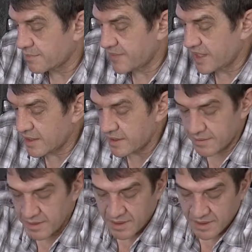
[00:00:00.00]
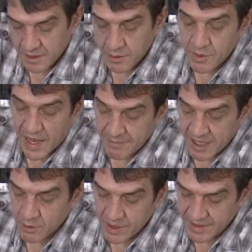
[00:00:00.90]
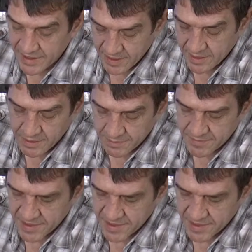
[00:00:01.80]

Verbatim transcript: äh, die Dynamik oder die